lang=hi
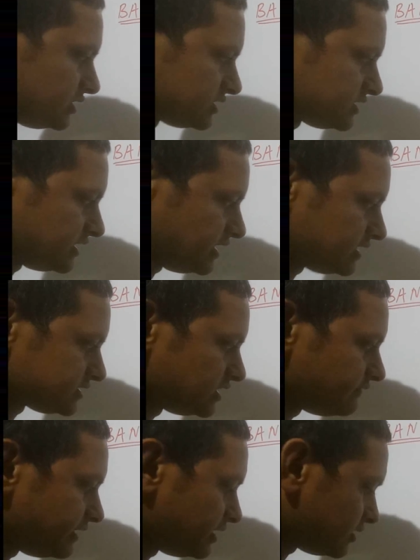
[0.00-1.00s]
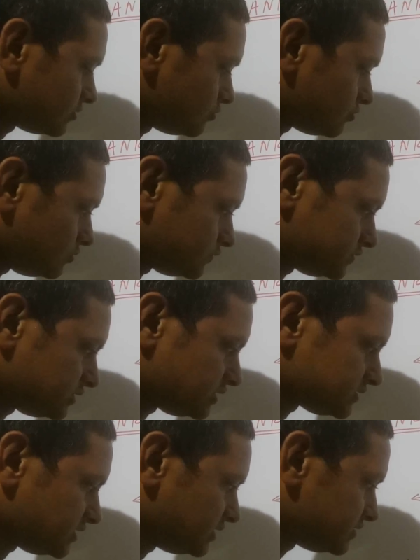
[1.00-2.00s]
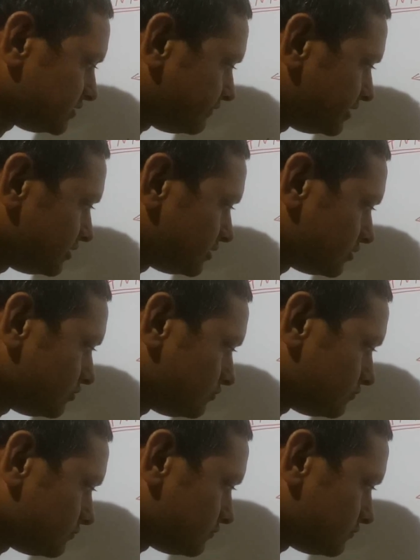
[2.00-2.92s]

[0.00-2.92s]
theta से यहाँ से डिवाइड कर दो cos theta से यहाँ से डिवाइड कर दो